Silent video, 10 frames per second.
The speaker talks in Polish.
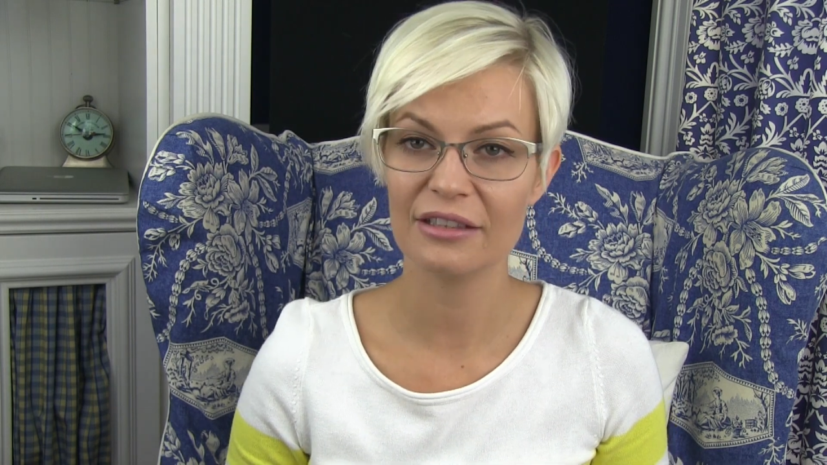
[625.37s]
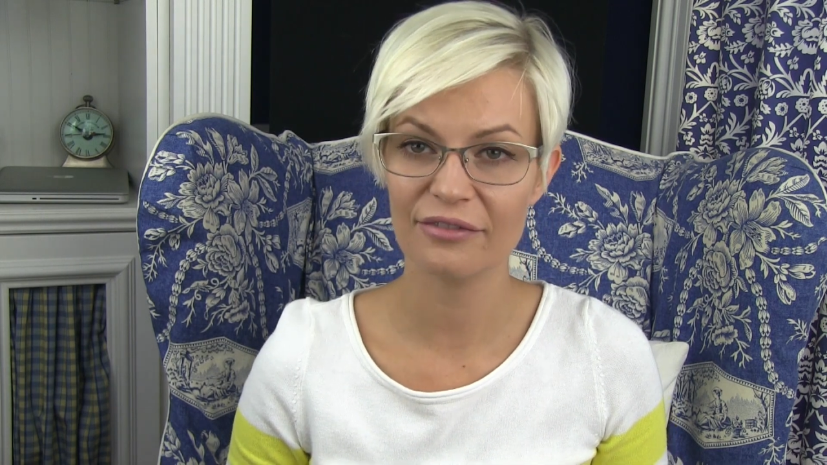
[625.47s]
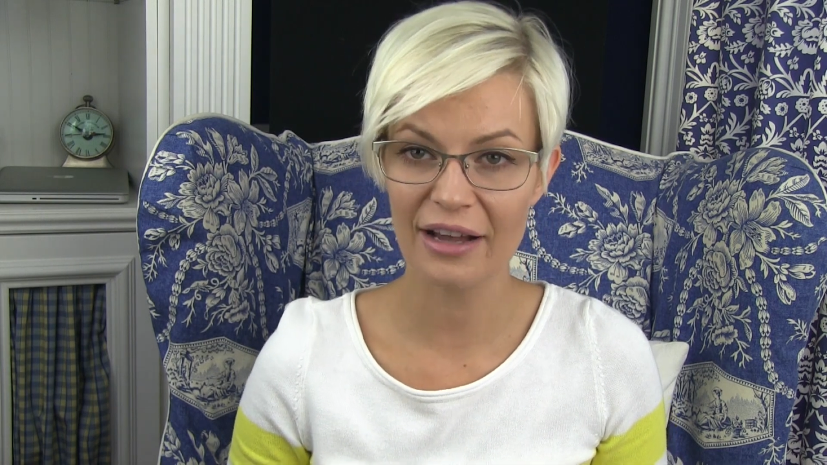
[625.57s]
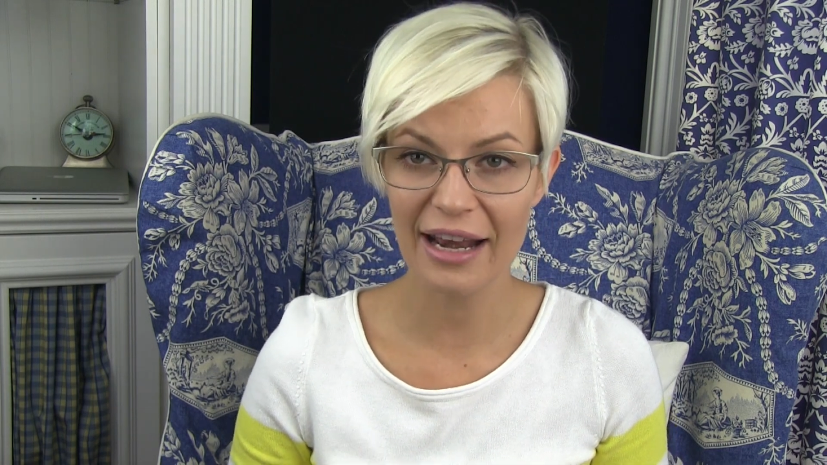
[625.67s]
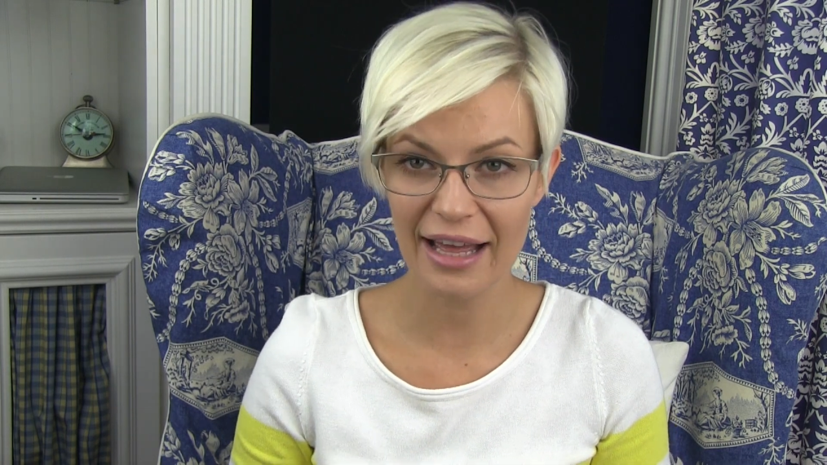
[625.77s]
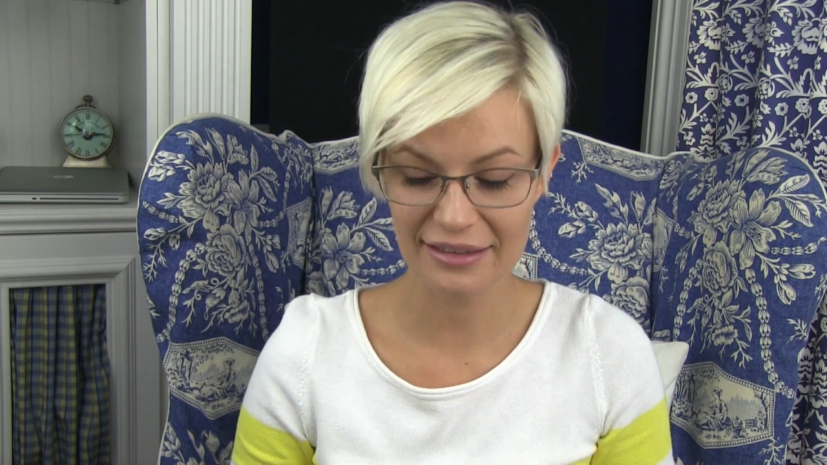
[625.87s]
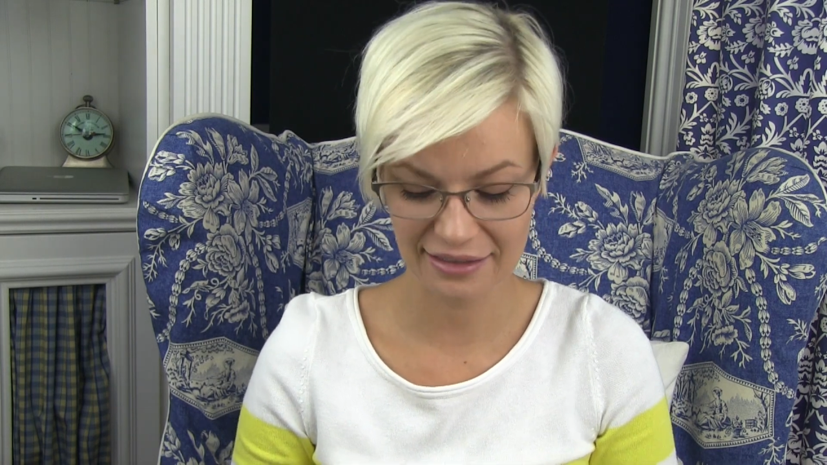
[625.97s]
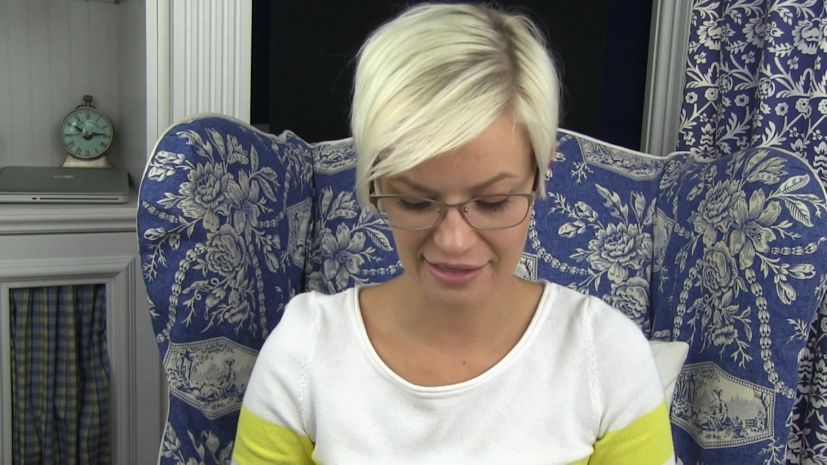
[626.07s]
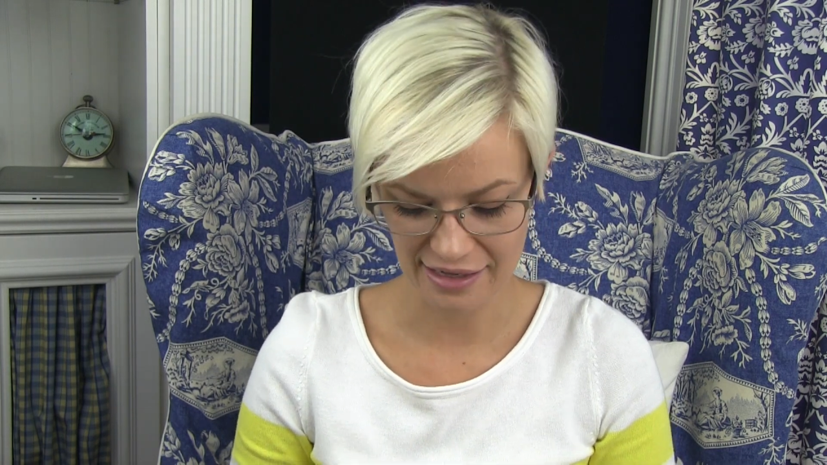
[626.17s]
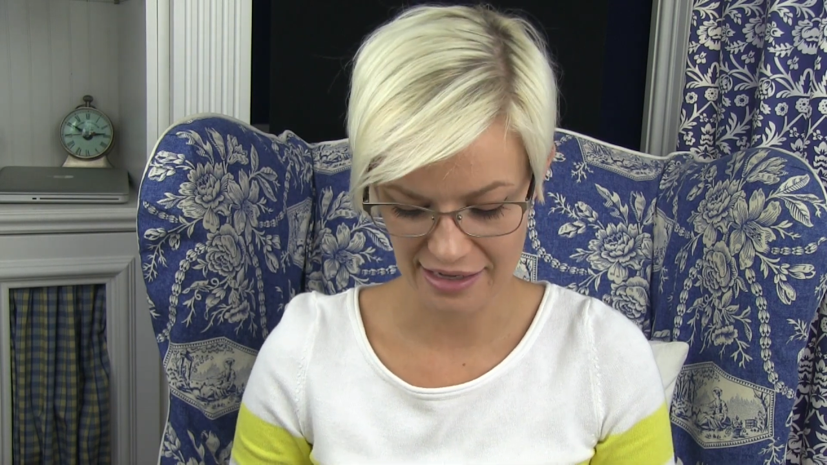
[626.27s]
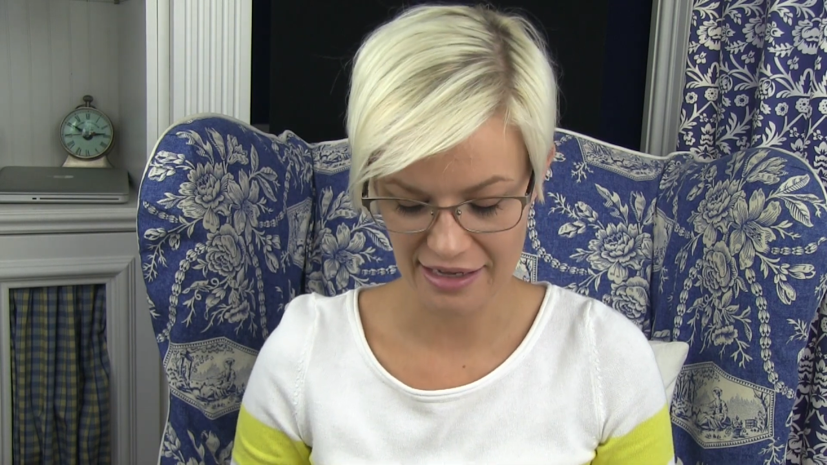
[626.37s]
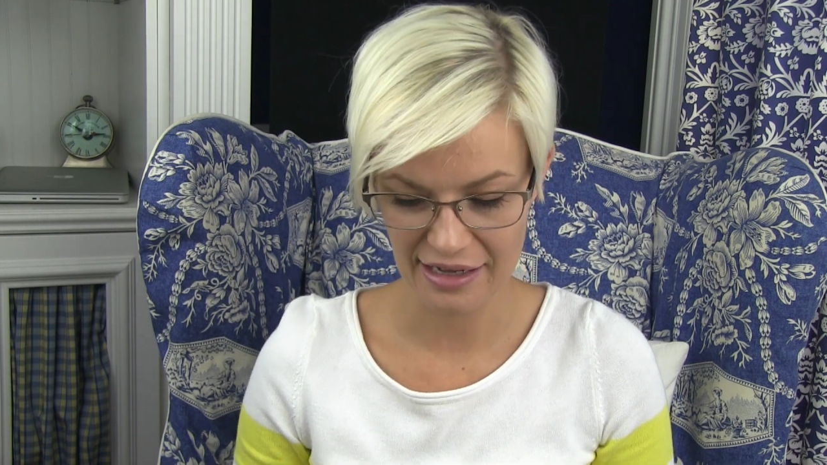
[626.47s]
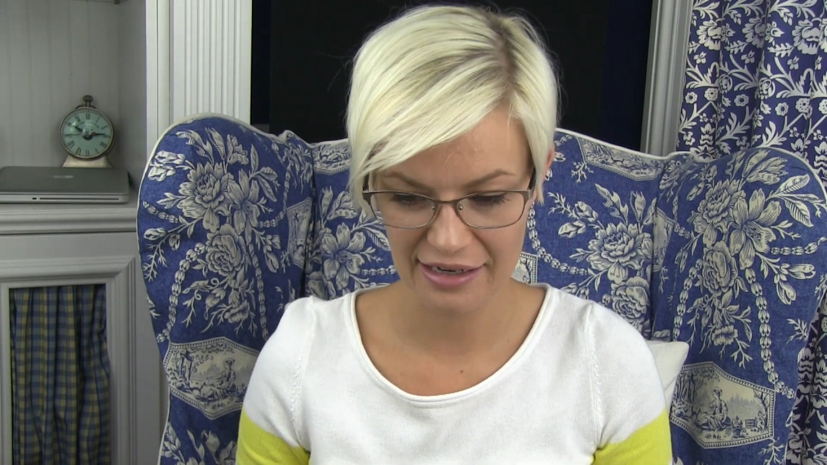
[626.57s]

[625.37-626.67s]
na dwa latka,